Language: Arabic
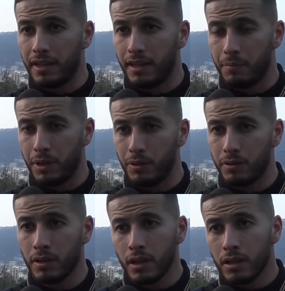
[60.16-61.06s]
دانيير
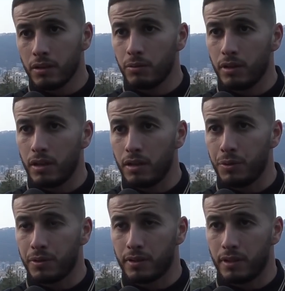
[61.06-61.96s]
مينوت
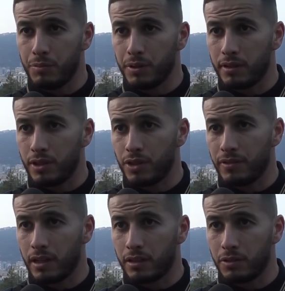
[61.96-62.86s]
والبيت البيت هذا جا
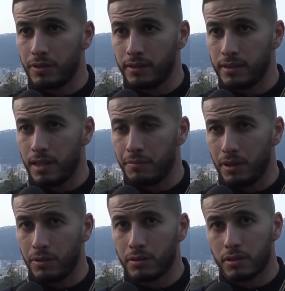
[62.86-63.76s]
في لا 90
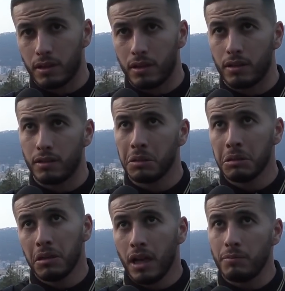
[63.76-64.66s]
مينوت آه
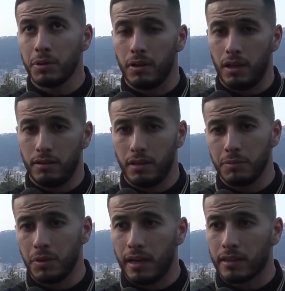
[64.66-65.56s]
الحمد لله
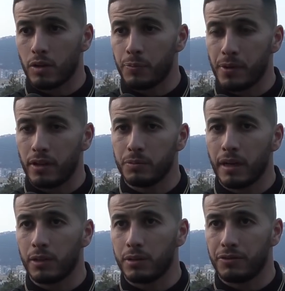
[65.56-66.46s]
الحمد لله لي 3 بوان
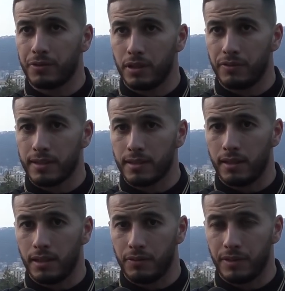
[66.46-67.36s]
ما يخلونا في, لا
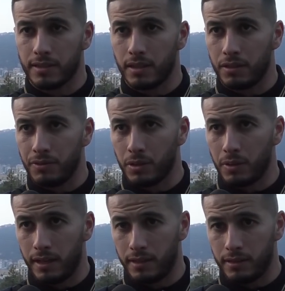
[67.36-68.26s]
سيري في لا سيري دي
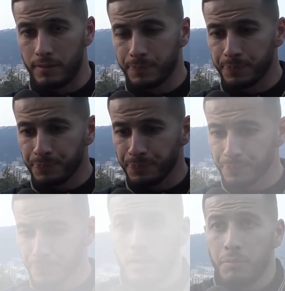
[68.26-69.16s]
فيكتوار هذه
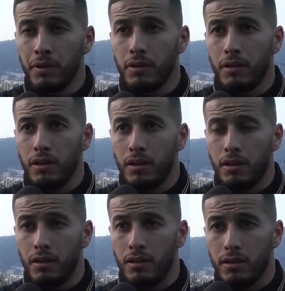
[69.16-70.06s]

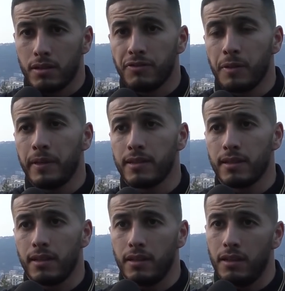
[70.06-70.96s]
بون سان في
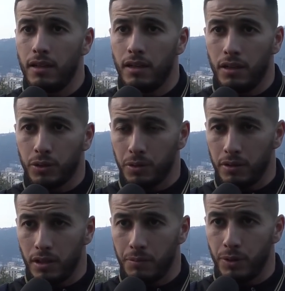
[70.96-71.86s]
بليزير انا
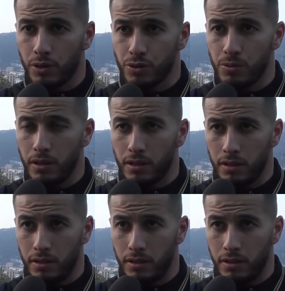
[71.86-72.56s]
نكون مير جوار